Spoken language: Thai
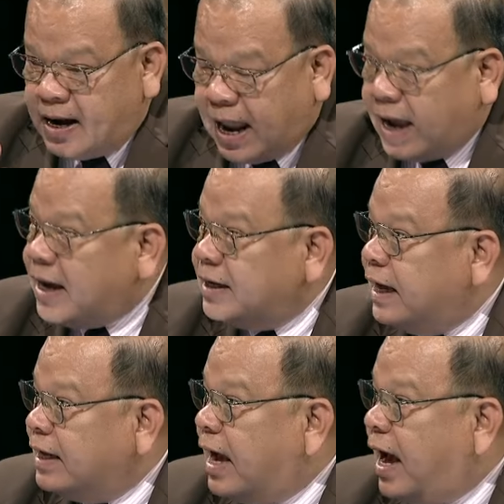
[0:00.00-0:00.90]
หลักคดี
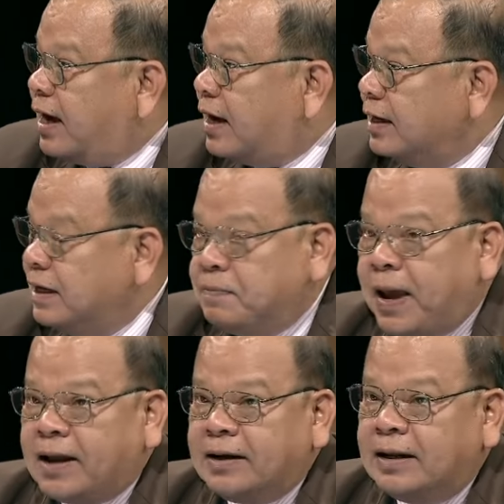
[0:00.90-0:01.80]
อาญากับคดี
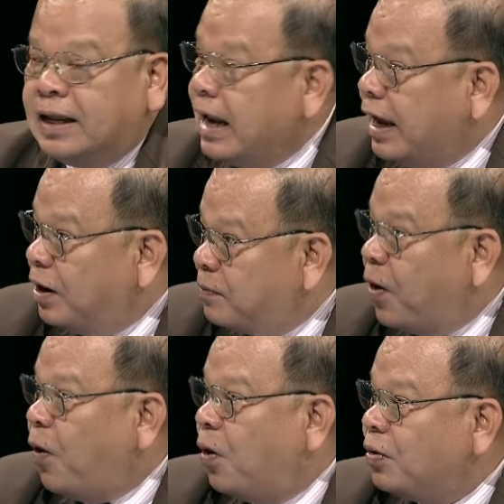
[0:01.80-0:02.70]
แพ่งเนี่ยไหนๆเรามา
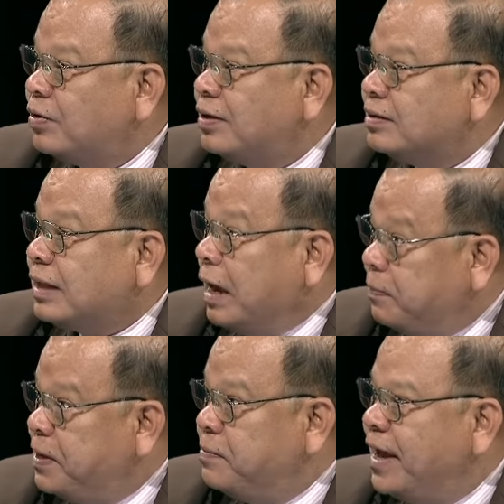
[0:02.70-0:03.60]
ออกไทย
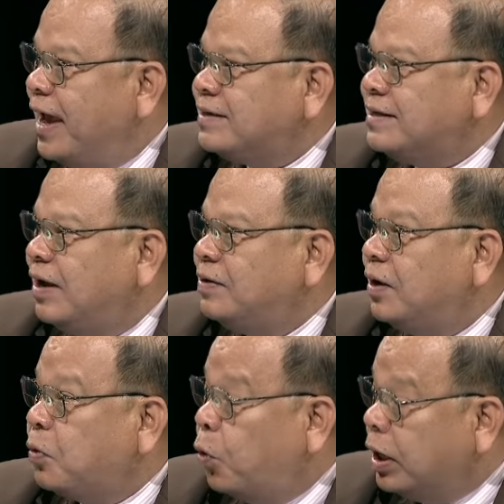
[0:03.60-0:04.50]
PBS แล้วเนี่
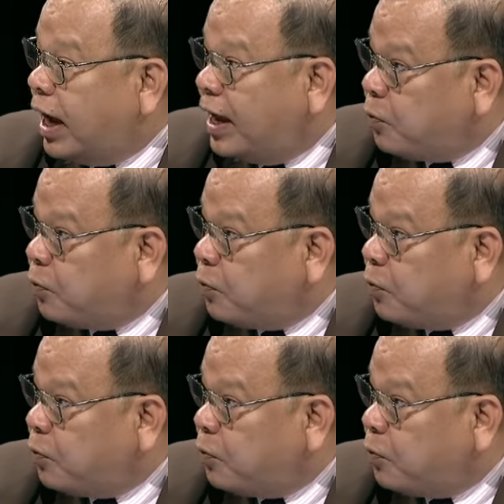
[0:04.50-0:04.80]
ยควรให้